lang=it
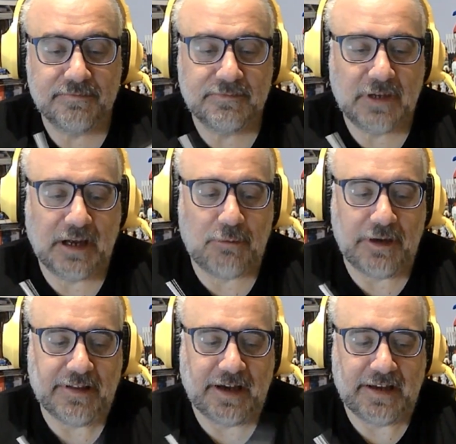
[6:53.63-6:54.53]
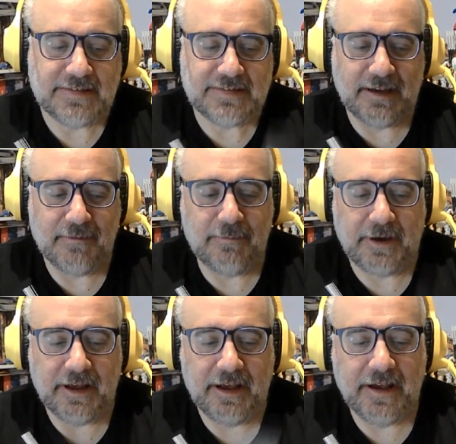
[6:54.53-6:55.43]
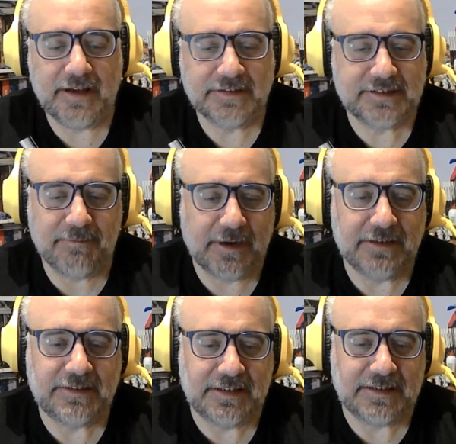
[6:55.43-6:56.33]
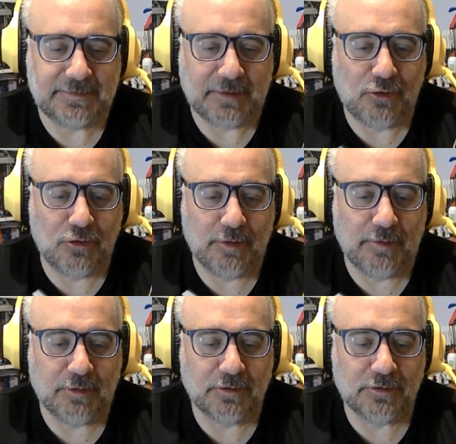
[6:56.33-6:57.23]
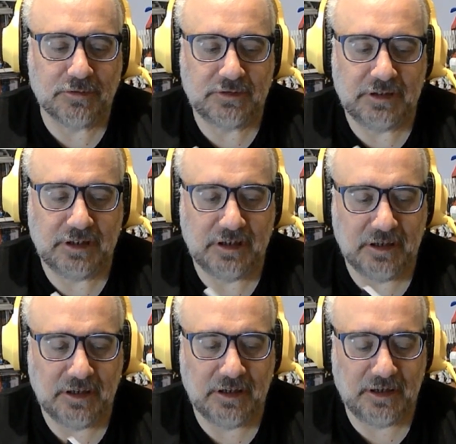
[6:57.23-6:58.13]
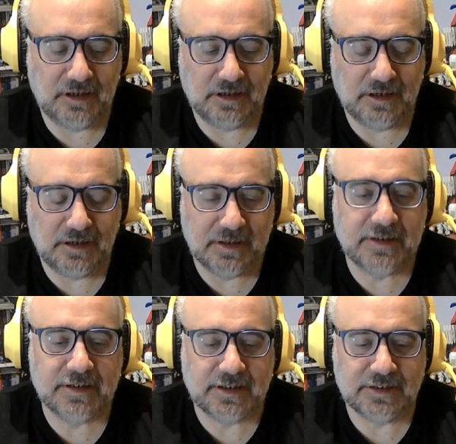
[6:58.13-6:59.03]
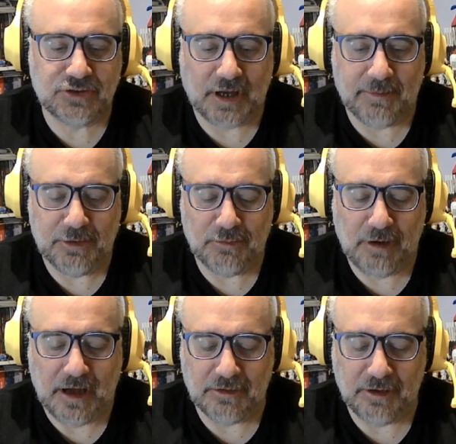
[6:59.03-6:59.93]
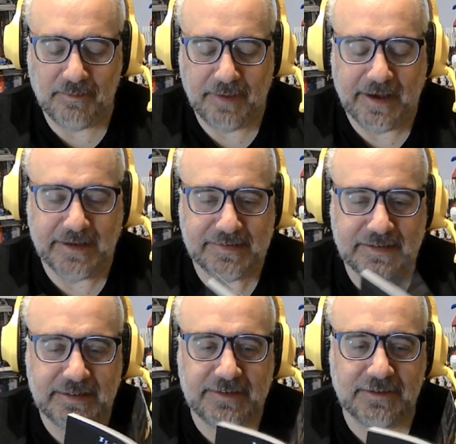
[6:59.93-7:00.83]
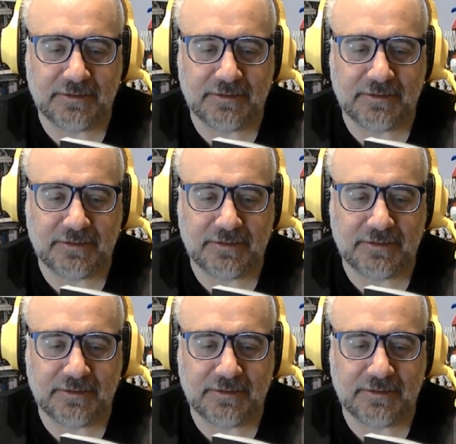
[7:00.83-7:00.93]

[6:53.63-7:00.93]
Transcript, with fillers: la qualità è sempre, è sempre altissima come i prodotti che ci ha abituato MS Edizioni